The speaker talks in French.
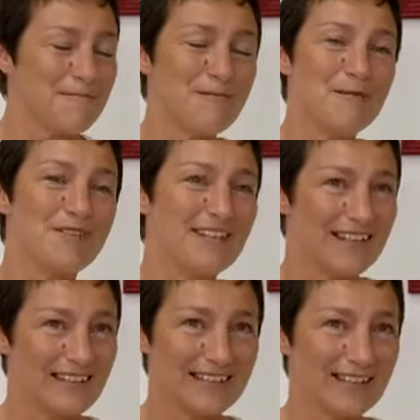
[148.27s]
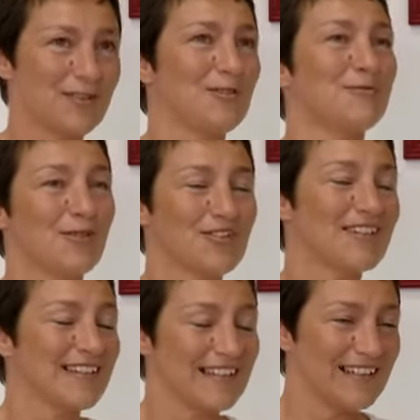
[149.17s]
Même si intérieurement
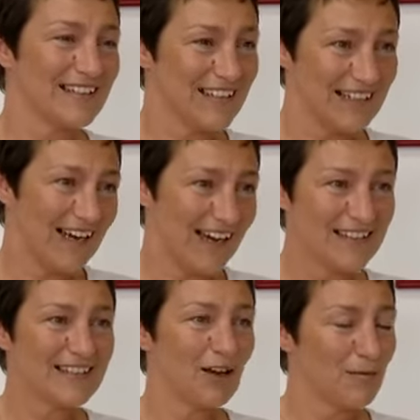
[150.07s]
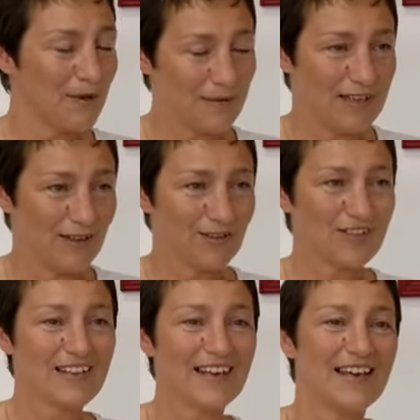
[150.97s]
c'est là, c'est en
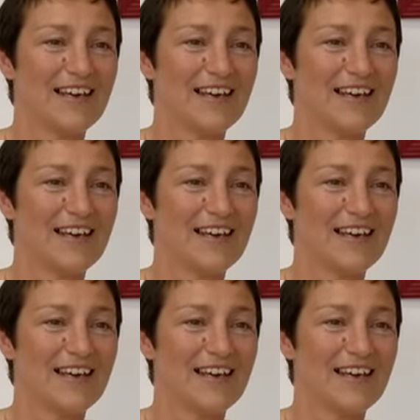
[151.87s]
permanence.